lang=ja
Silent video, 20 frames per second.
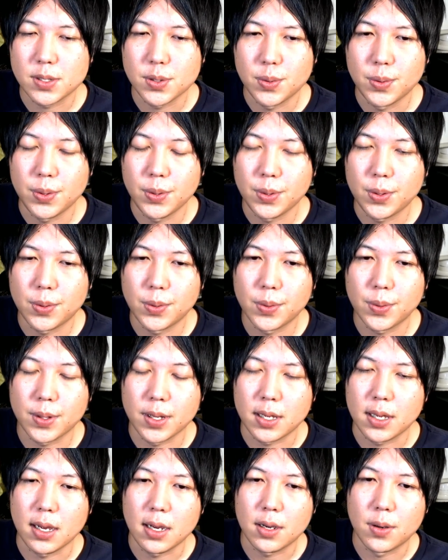ういうところで
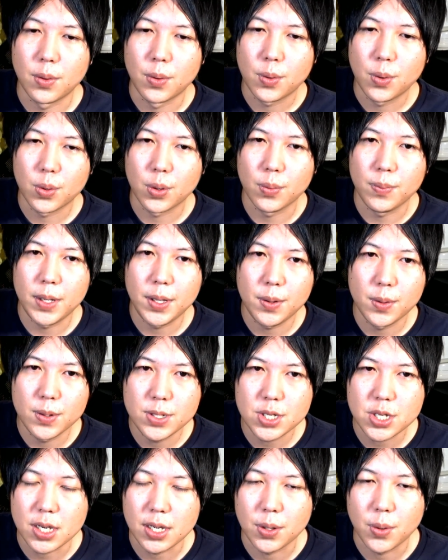結構国民の意
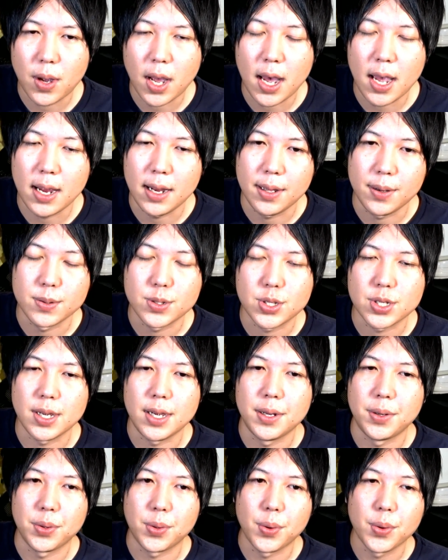識と乖離をしてい
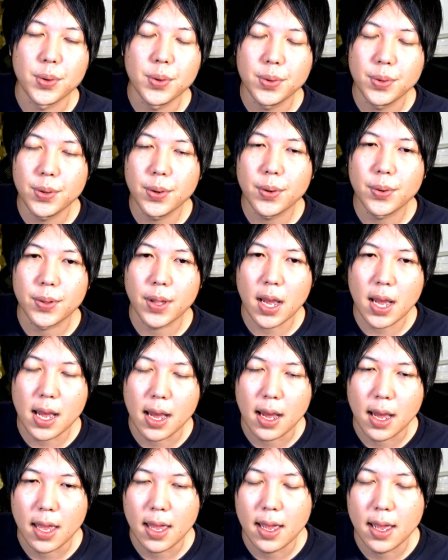るというよう
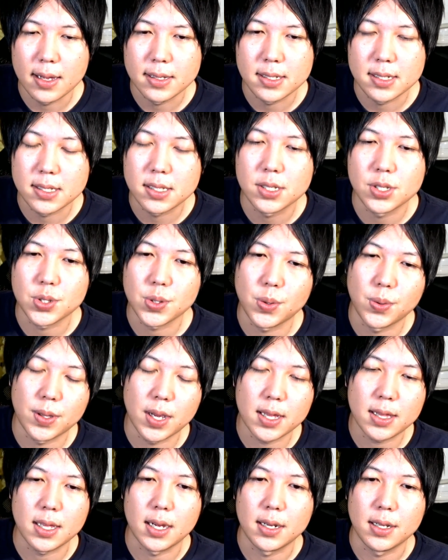な、えー、実情
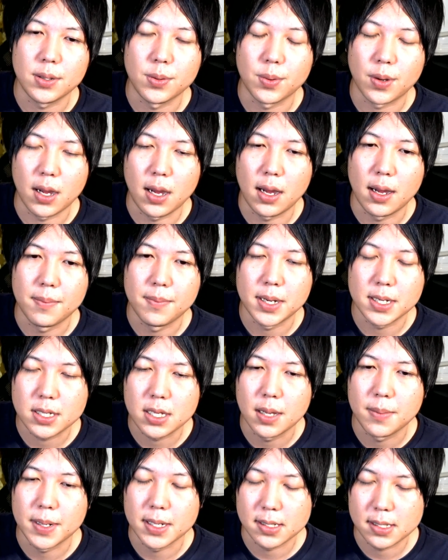だったりとか、まあ、し
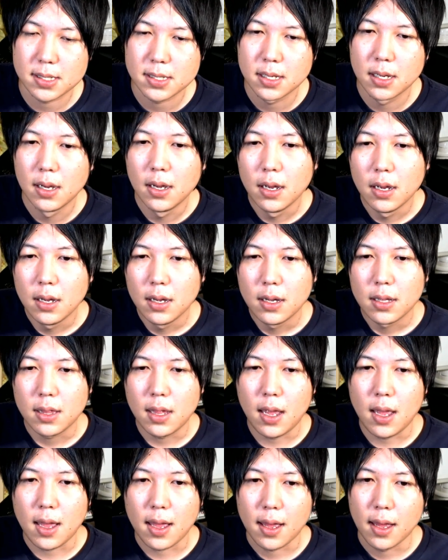てます。
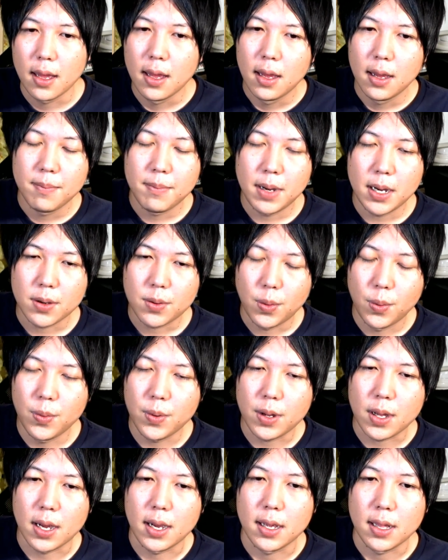で、まあ、今
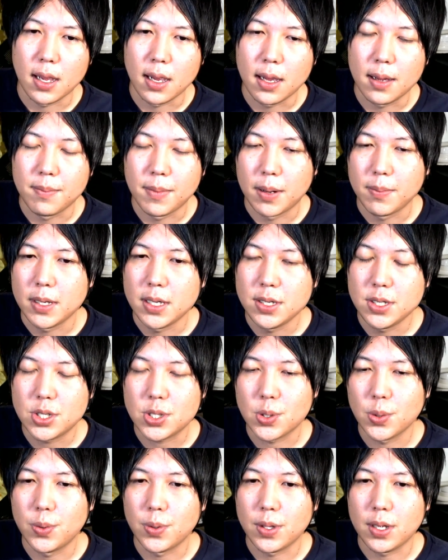回ね、まあ、民主
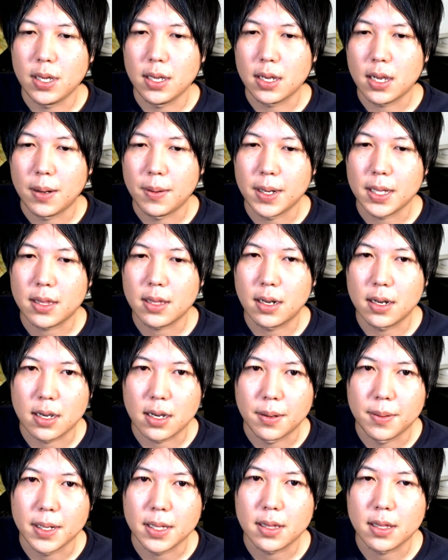党に変わったら
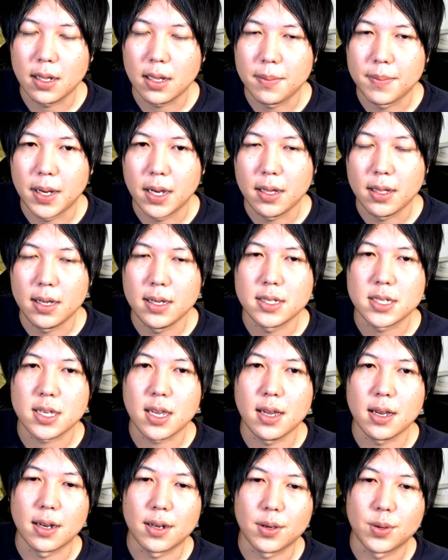変わったで、まあ、
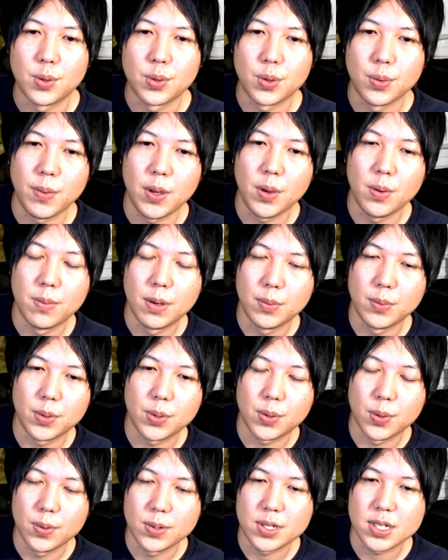NHK から国民を守る
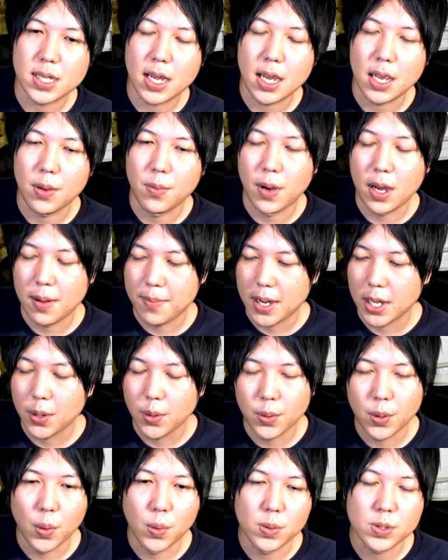党自体は、まあ、よ
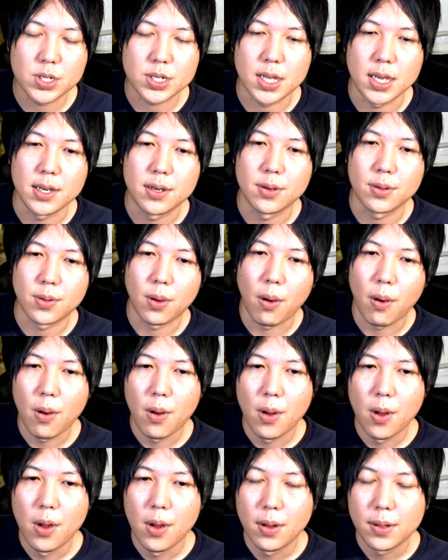り落ちていくと。
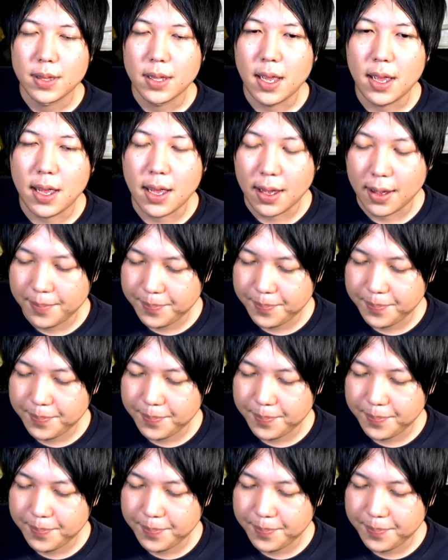で、